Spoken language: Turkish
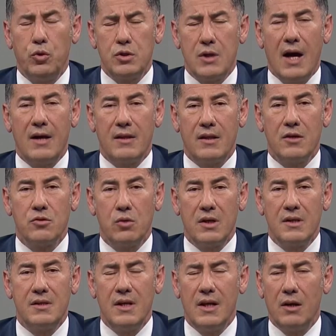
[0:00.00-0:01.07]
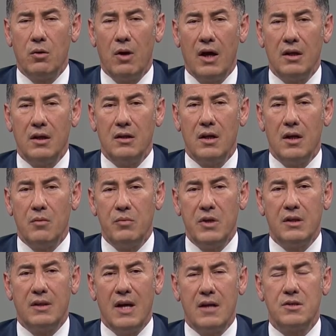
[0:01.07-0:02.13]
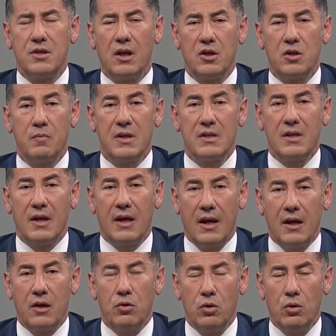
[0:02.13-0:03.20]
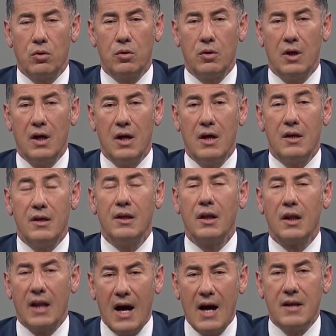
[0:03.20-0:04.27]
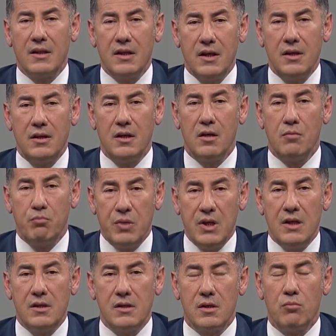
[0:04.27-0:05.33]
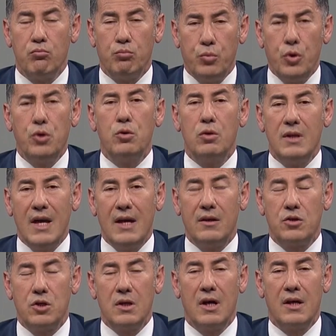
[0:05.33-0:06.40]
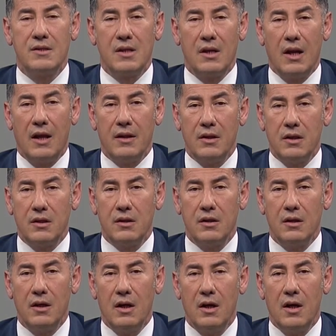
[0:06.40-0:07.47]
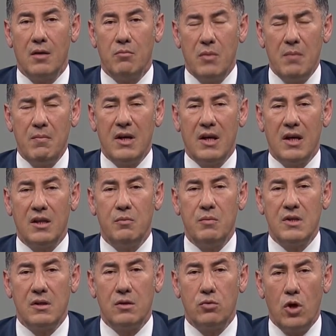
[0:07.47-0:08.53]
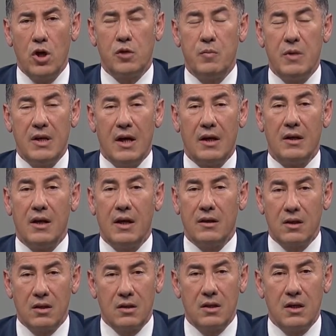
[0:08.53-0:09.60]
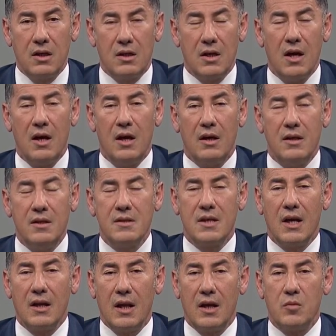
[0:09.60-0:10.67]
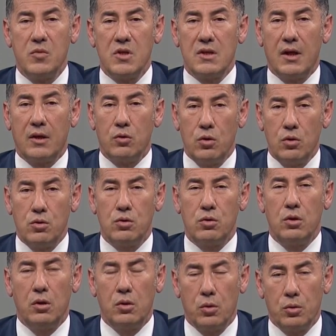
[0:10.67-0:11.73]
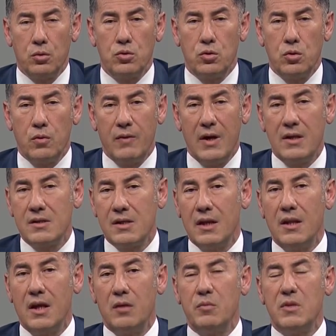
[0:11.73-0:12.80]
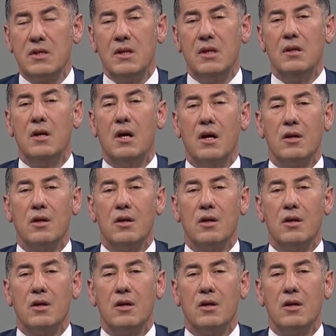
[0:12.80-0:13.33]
Bu saatten sonra Sinan Oğan'ın bir ders çalışmasına gerek yok. Yıllardır biz bugünler için hazırlandık. Memleketimizin dört bir yanına gittik, insanlarımızla görüştük, konuştuk ve insanlarımızın